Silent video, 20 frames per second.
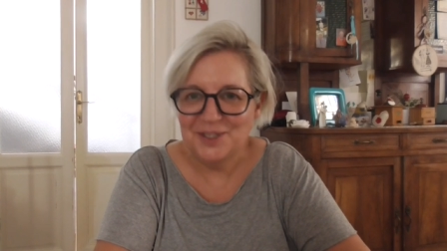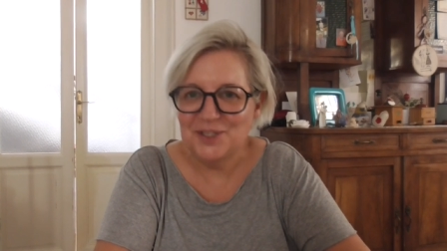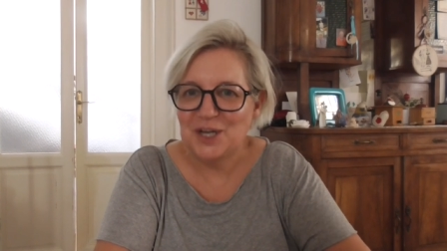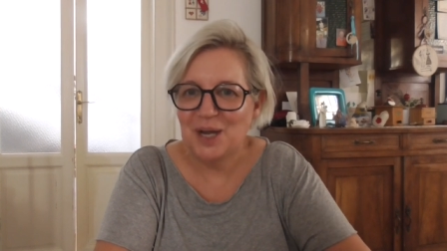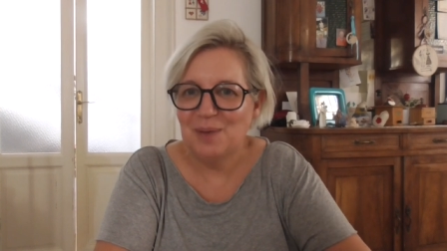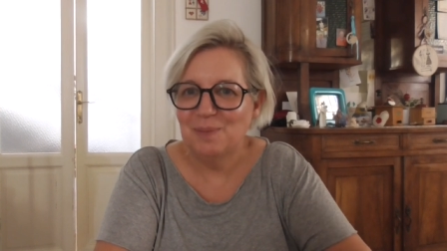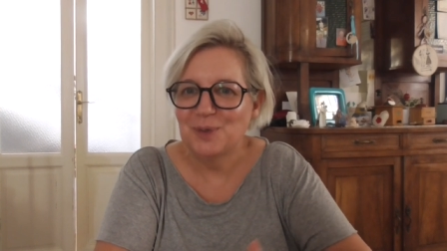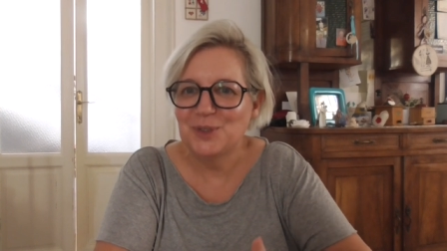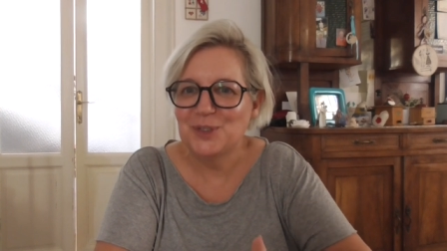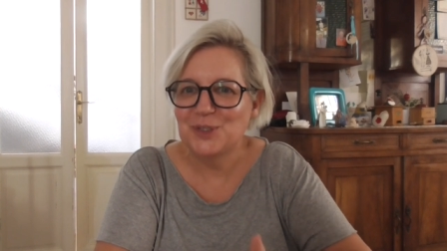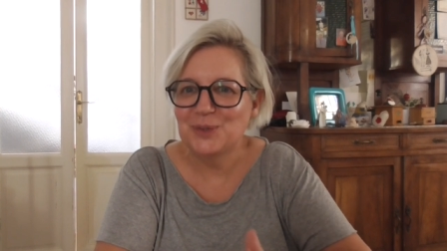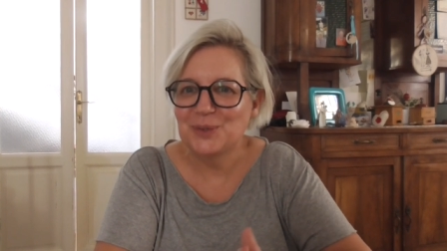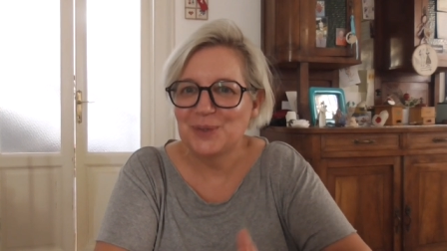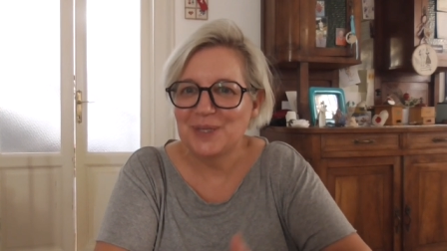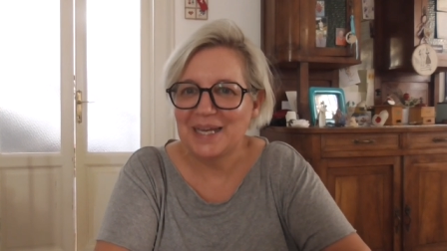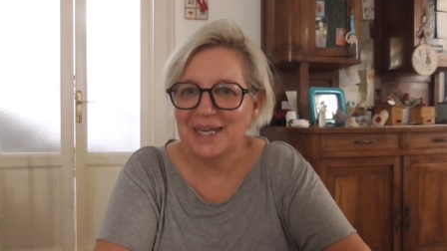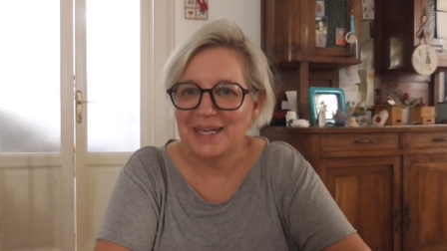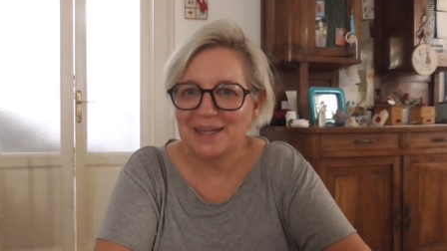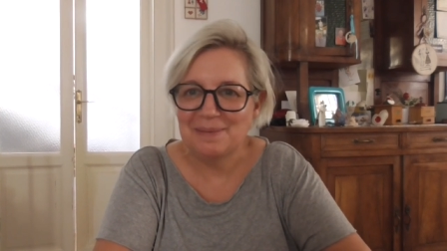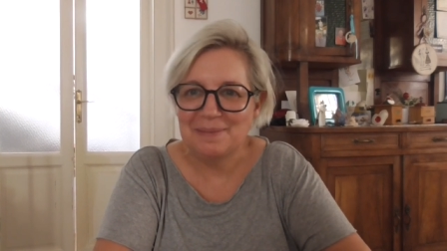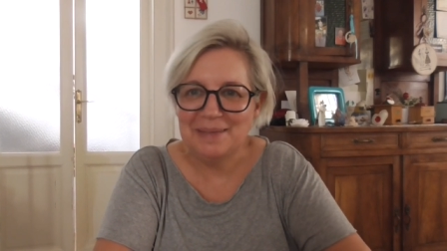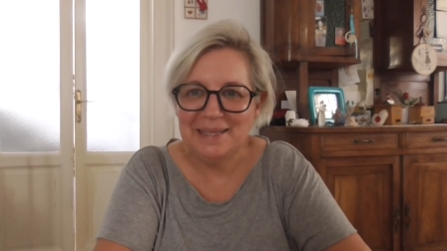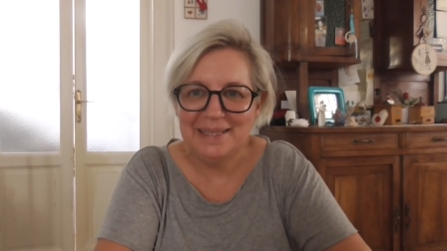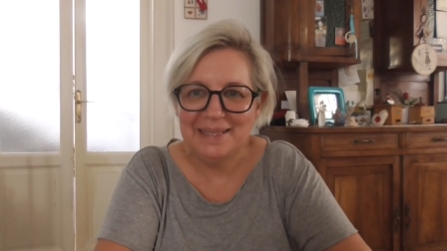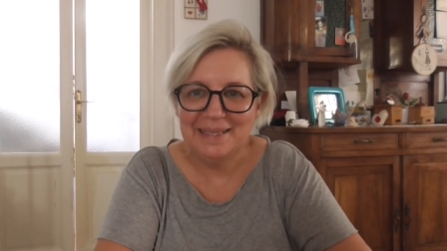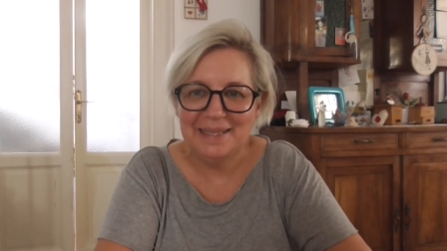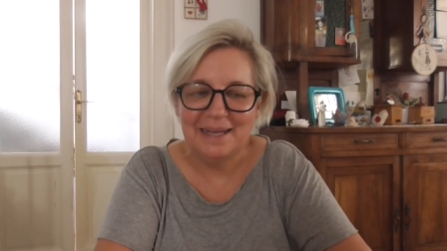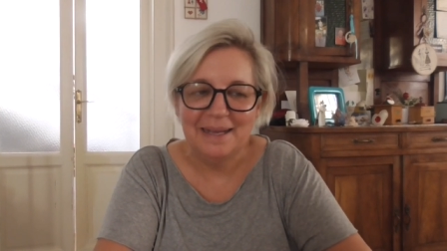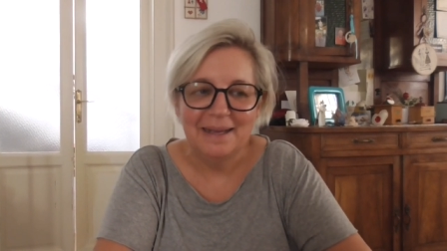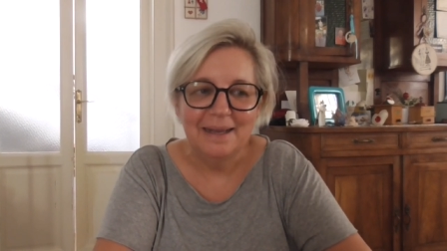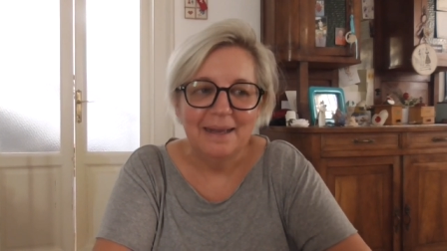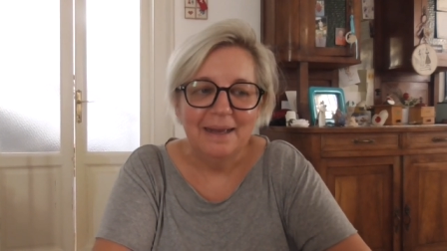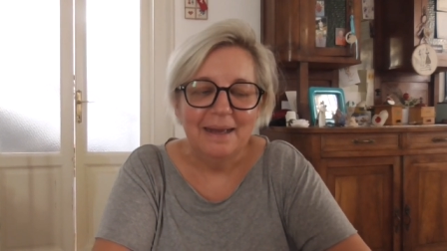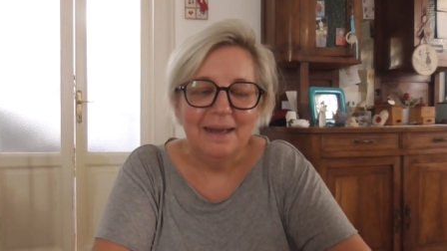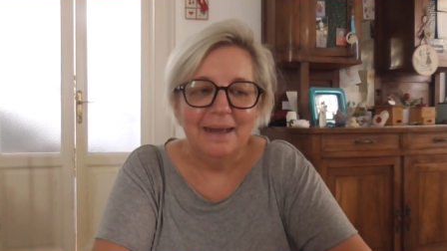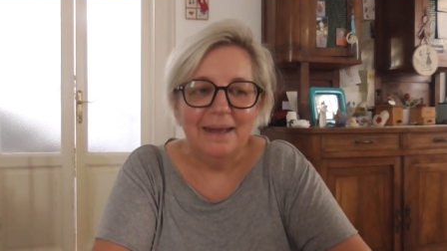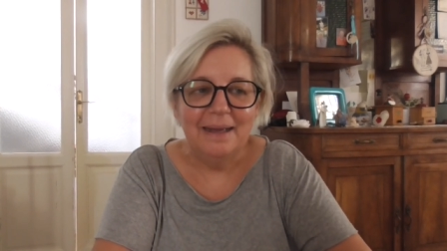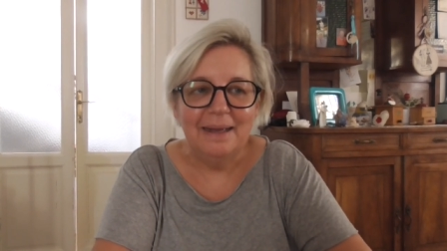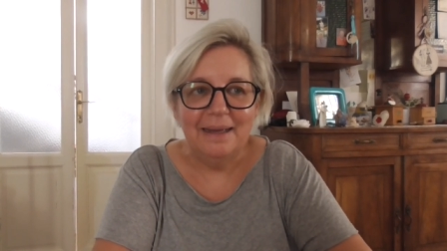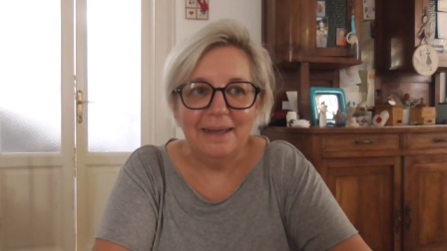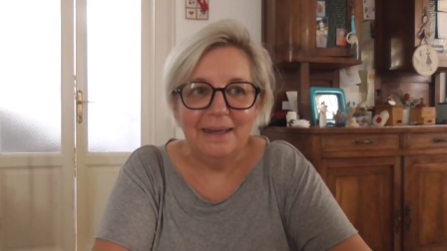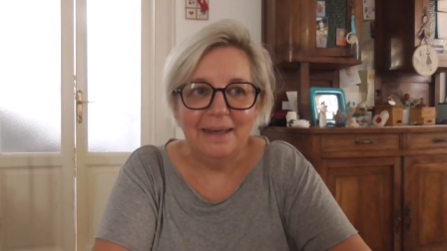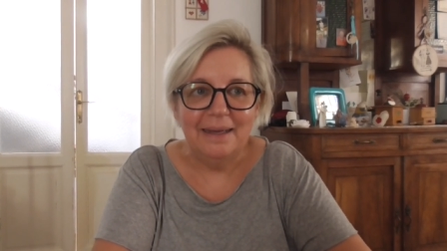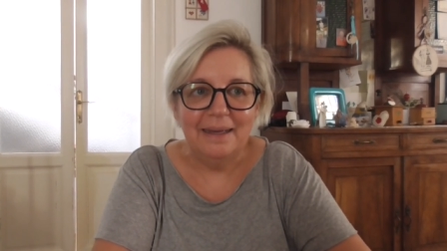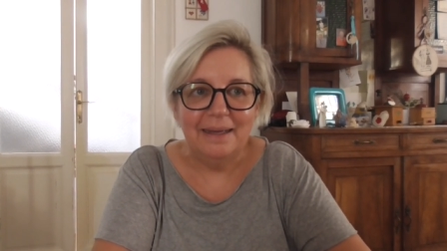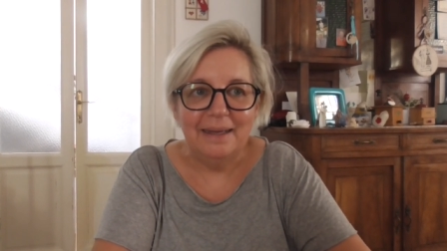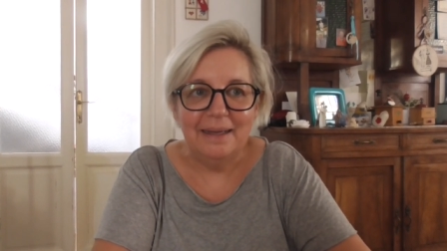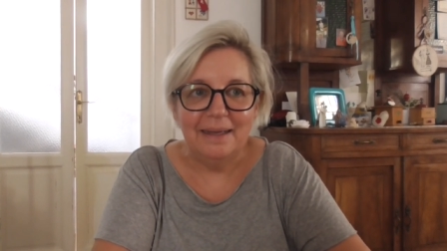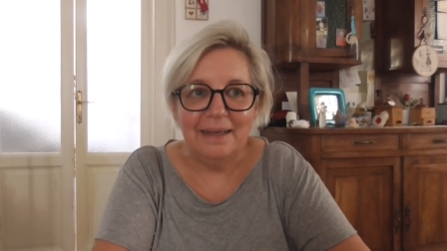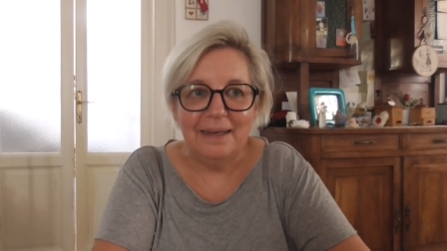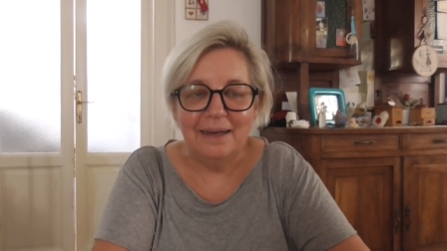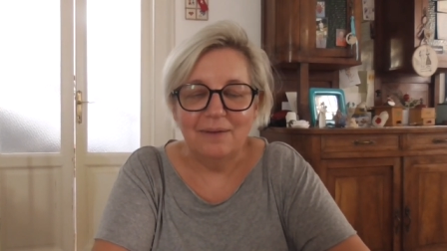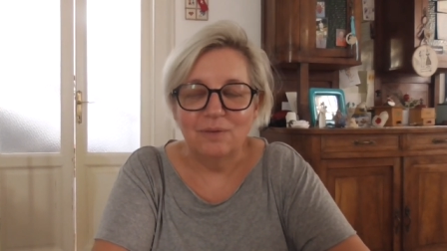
diciamocelo chiaramente eh,